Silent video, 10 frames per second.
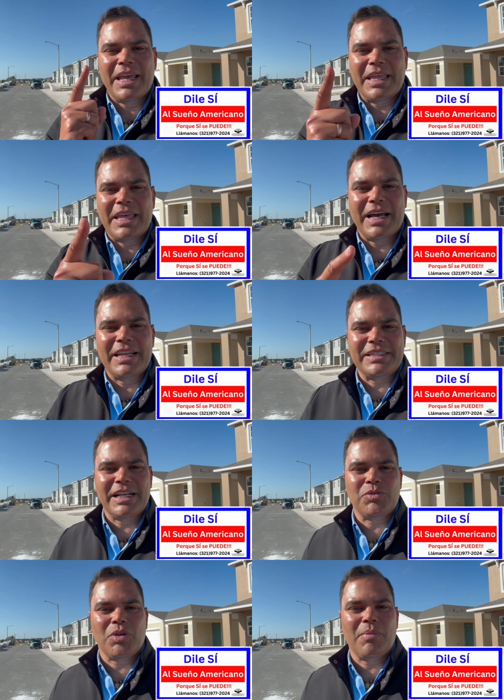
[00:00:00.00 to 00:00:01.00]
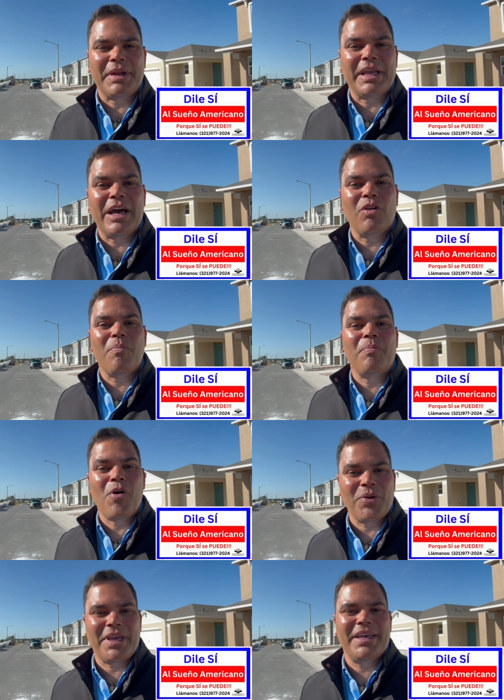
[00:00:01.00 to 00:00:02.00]
y dígale sí al sueño americano
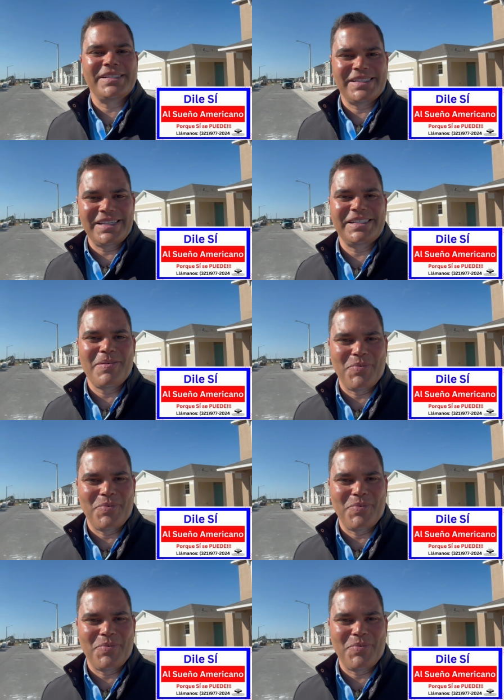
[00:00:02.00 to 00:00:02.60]
porque sí se